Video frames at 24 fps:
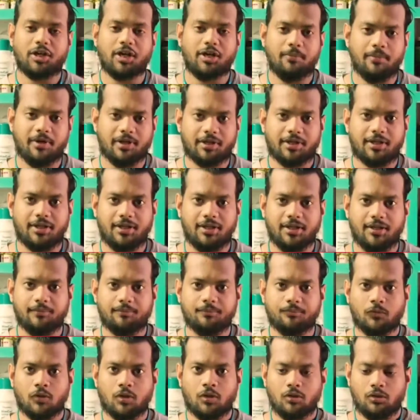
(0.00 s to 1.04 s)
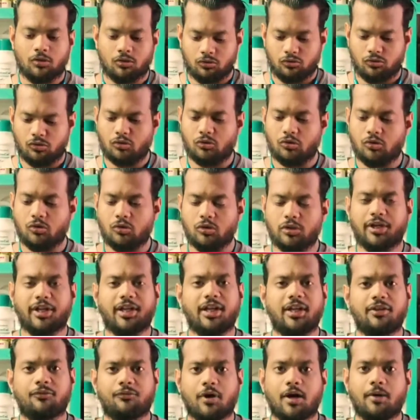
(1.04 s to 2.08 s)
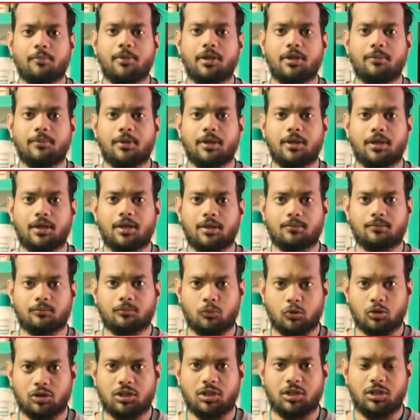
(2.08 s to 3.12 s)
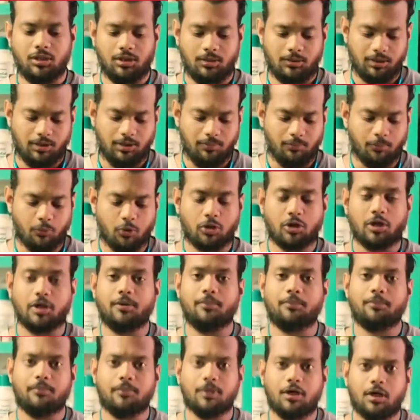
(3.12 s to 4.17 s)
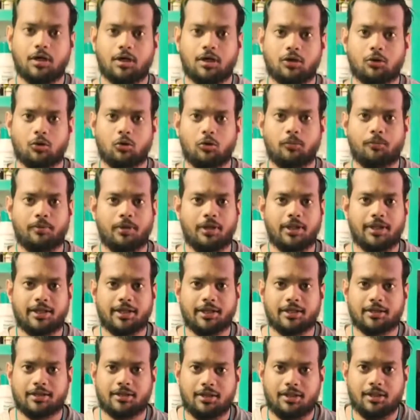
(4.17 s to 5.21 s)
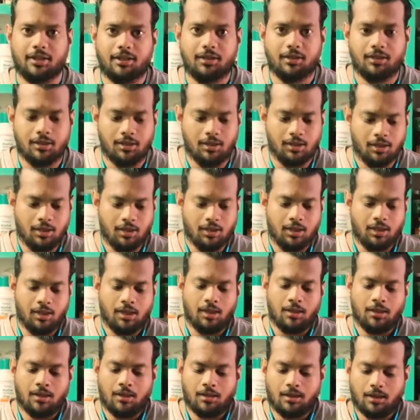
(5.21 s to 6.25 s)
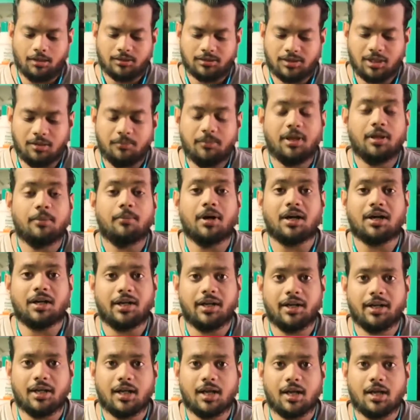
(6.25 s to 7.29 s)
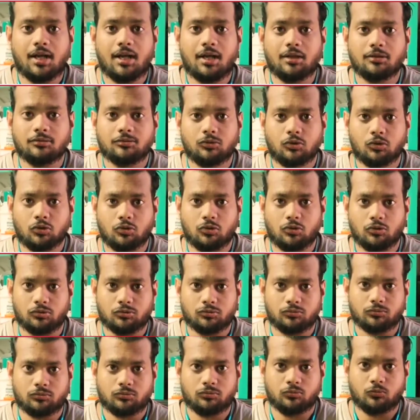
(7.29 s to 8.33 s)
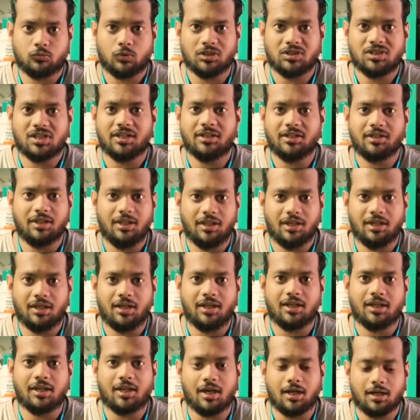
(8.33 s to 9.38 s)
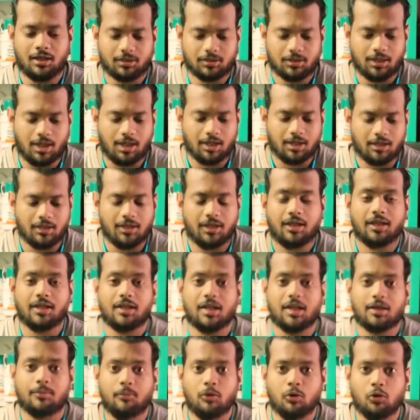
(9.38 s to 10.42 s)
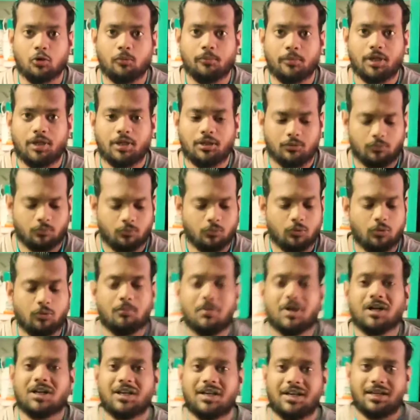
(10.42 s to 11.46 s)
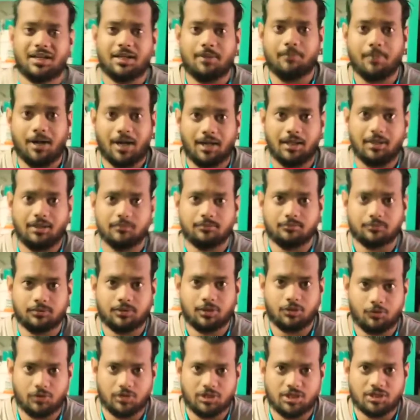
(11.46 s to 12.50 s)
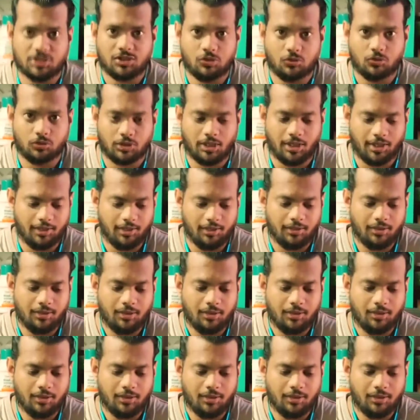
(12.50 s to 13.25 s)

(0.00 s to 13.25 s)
ट्रिमर की है जो डेली फार्मिंग में बहुत ही इम्पोर्टेंट रोल प्ले करती है असल में बकरे का जो वजन गिरने का कारण है गर्मियों में वो बकरे के बाल की वजह से होता है